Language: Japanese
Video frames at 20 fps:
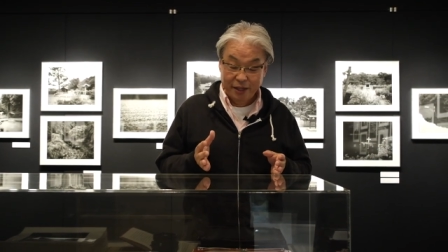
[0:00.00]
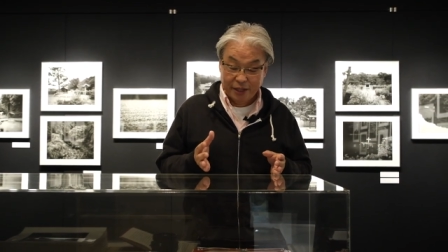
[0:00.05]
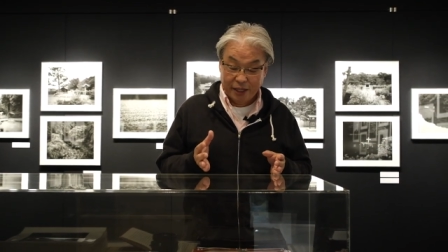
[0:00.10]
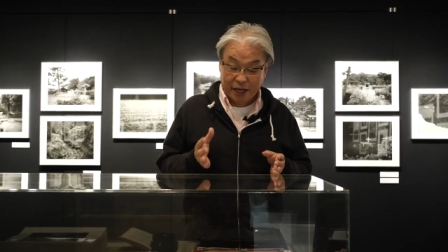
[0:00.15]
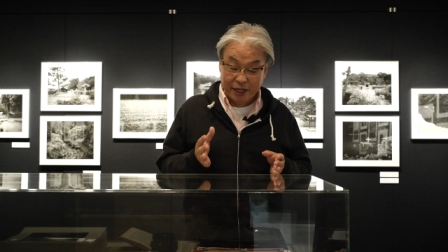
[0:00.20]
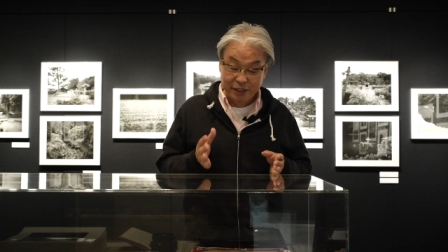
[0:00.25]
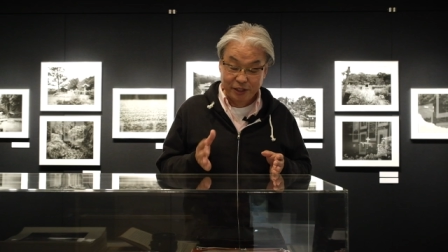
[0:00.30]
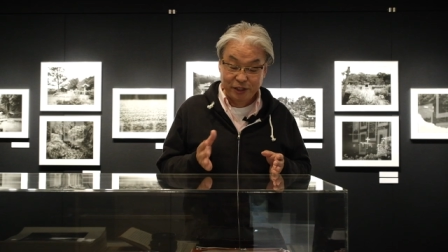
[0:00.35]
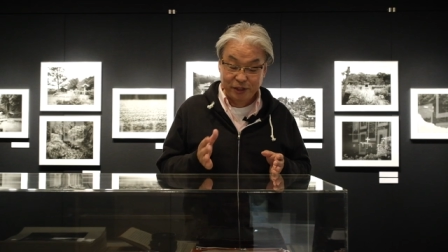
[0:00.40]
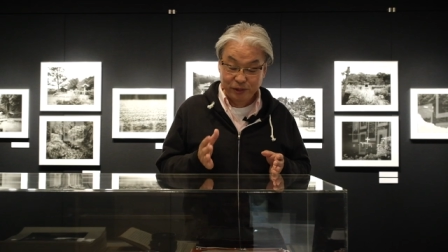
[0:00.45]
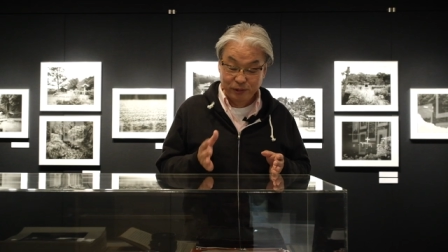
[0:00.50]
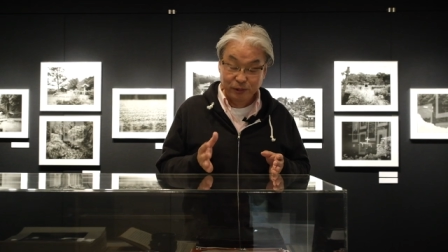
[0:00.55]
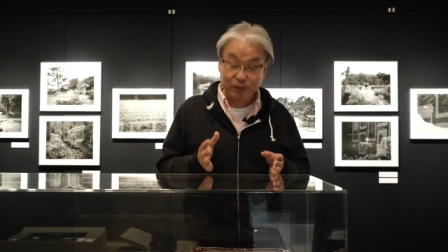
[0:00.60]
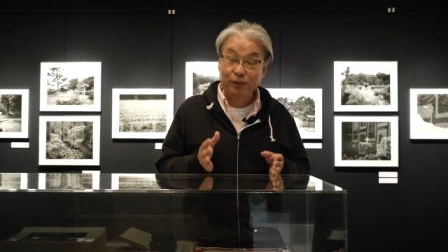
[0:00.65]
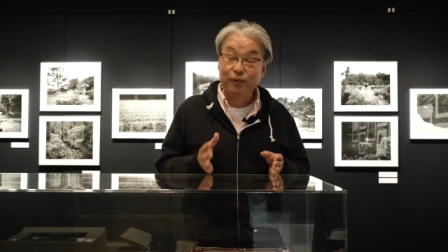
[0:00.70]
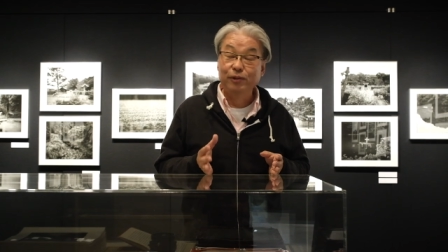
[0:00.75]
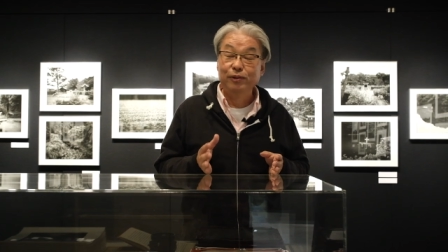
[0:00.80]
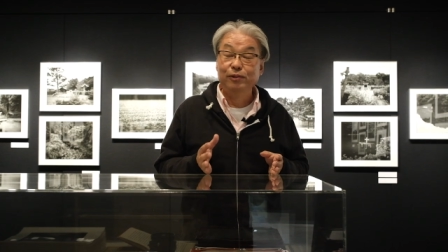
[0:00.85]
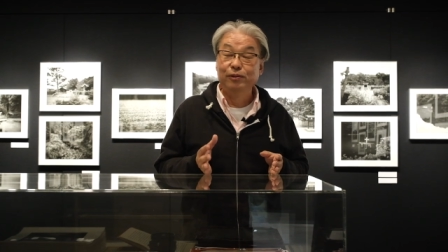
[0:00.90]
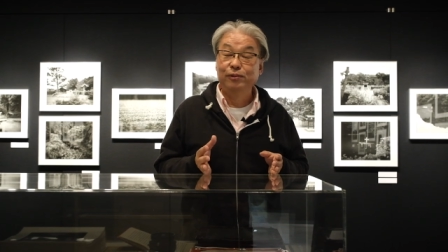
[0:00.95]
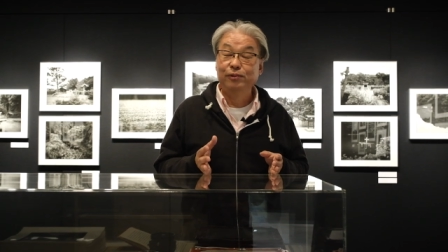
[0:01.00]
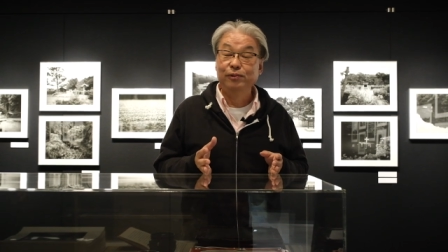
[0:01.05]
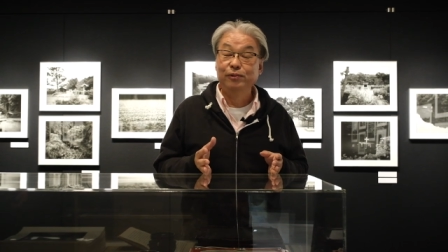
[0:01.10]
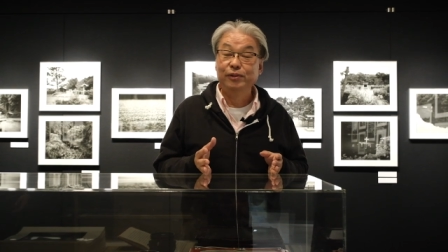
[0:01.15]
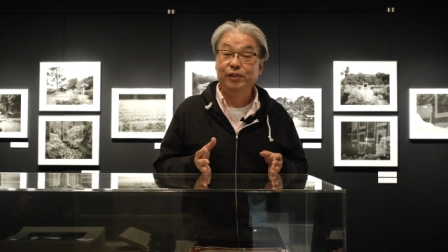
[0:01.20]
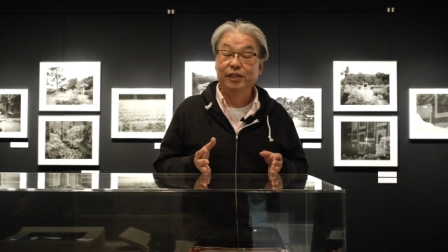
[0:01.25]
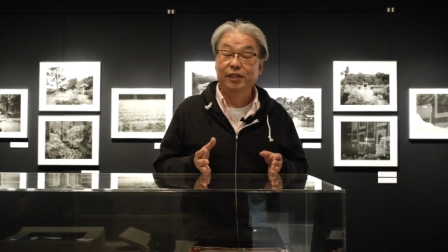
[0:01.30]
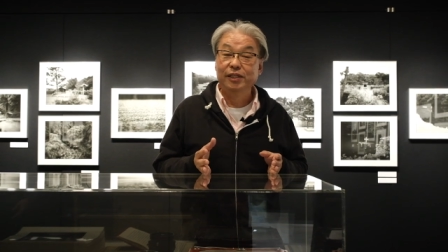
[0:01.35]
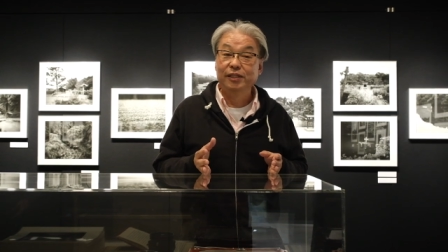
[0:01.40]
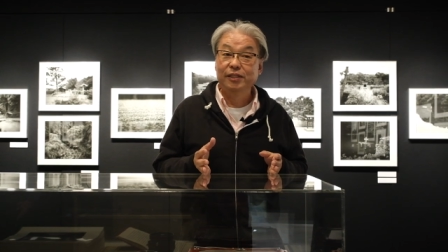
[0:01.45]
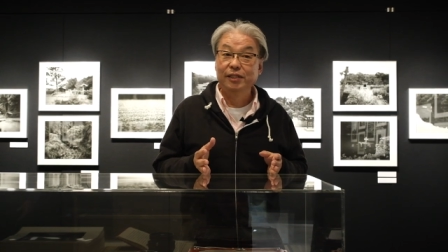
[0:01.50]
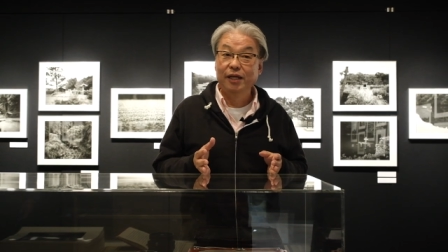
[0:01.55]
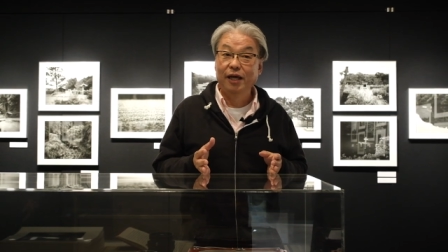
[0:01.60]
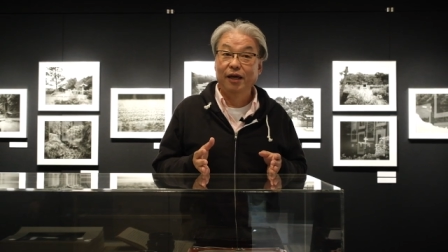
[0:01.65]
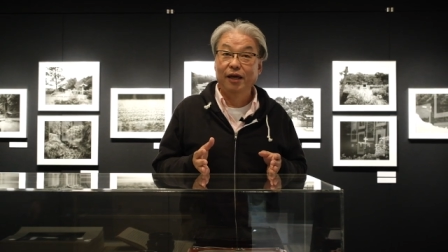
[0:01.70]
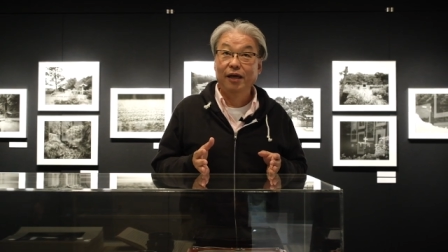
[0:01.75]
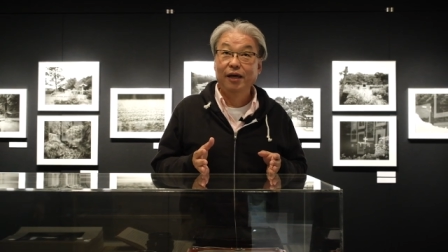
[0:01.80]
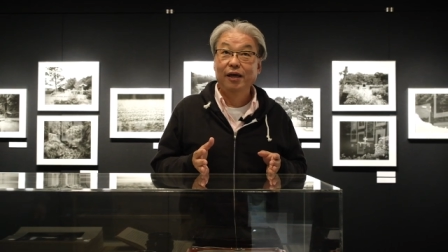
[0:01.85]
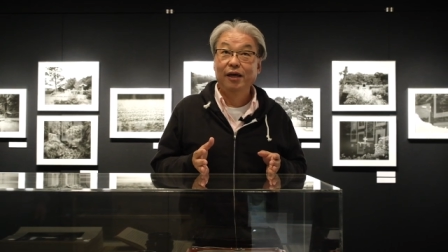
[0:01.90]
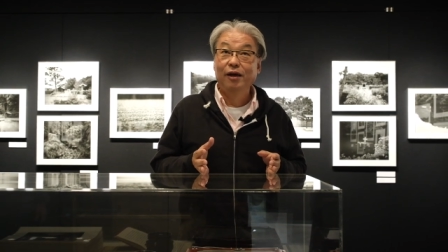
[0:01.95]
対しようというふうにです
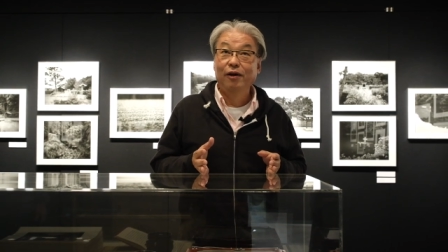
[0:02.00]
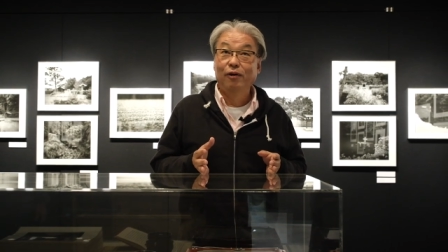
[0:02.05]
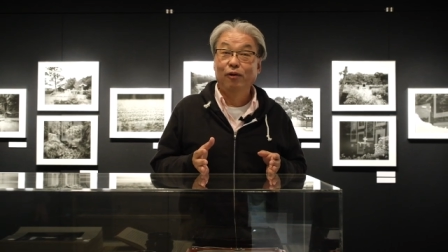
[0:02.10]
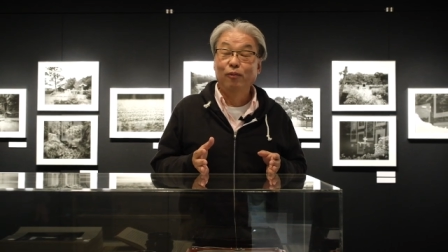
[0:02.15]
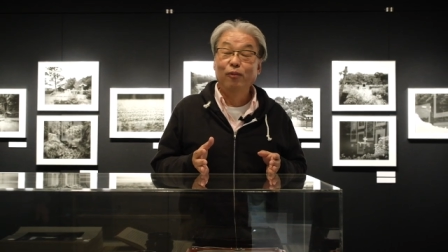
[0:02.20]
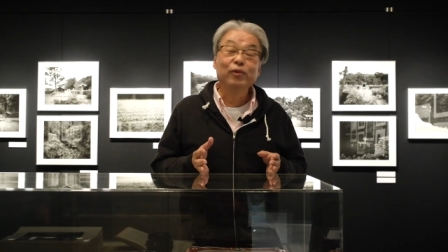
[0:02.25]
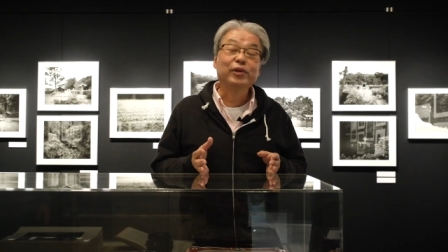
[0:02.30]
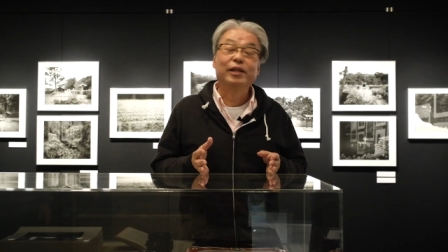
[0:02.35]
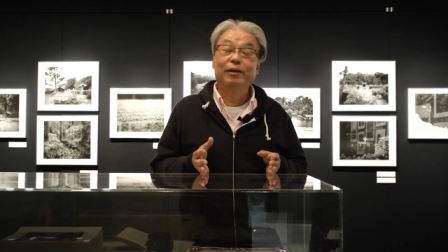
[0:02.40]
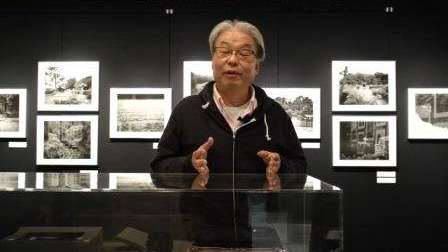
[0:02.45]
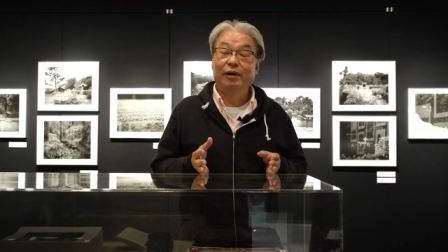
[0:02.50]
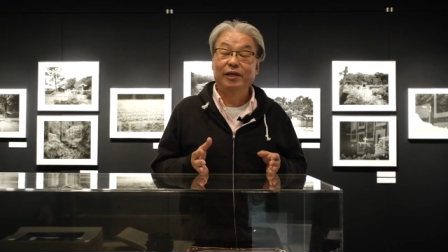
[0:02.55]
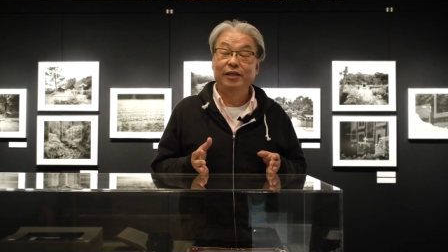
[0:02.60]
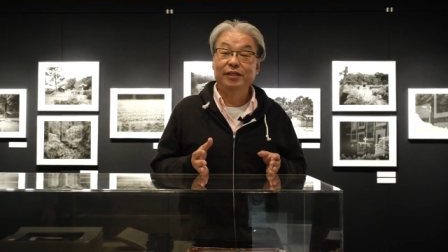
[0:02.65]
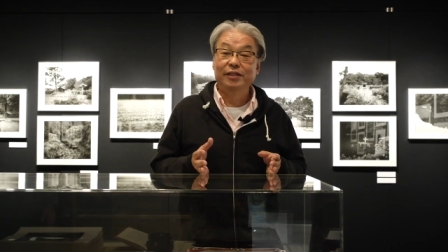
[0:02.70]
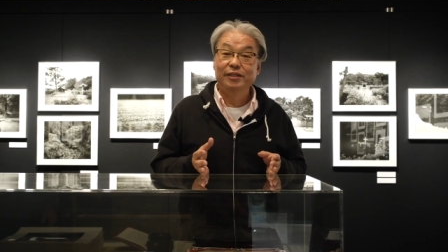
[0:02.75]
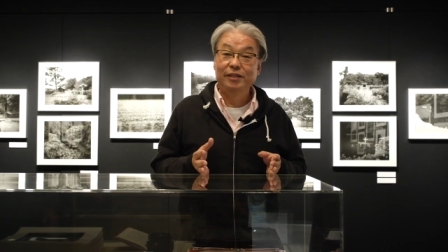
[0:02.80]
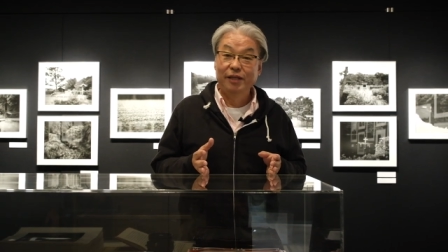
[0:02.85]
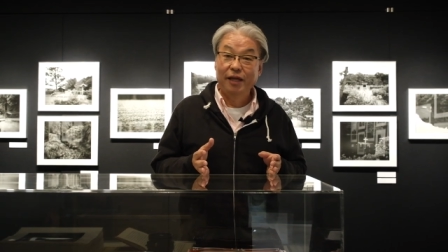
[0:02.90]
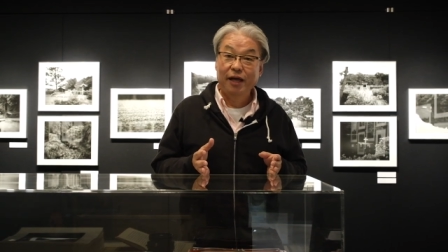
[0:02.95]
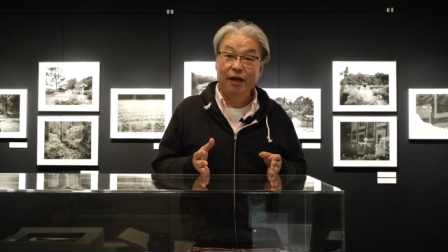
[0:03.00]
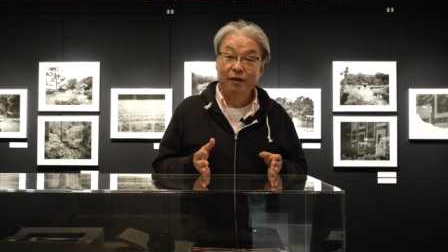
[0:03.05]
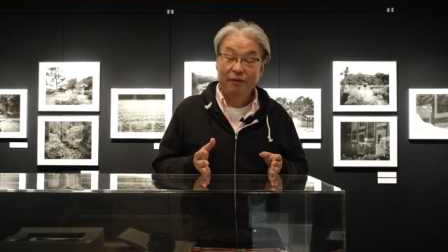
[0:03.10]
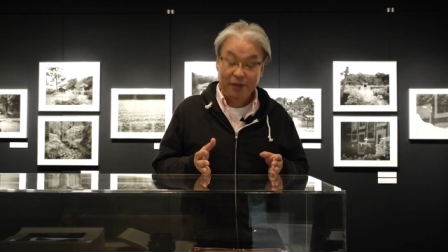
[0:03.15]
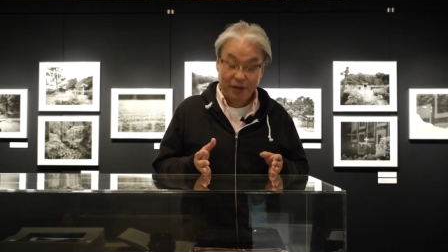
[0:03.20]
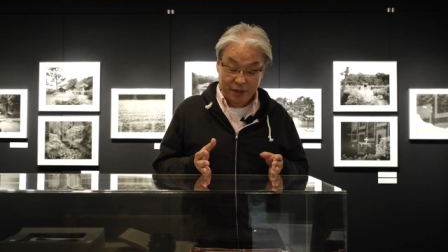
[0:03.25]
ね思ったわけですね。